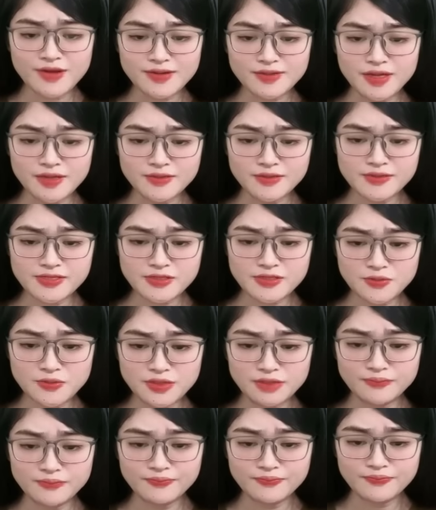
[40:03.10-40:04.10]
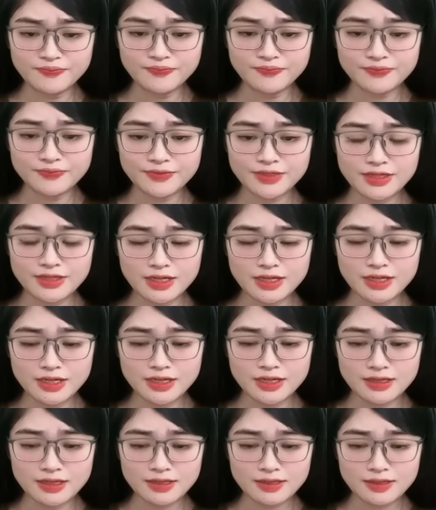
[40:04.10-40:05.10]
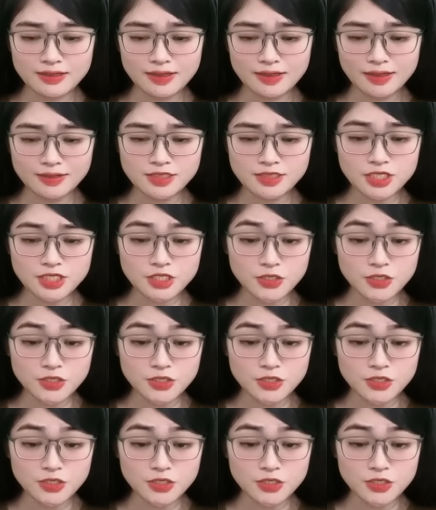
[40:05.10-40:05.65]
lên sau lưng. Anh chỉ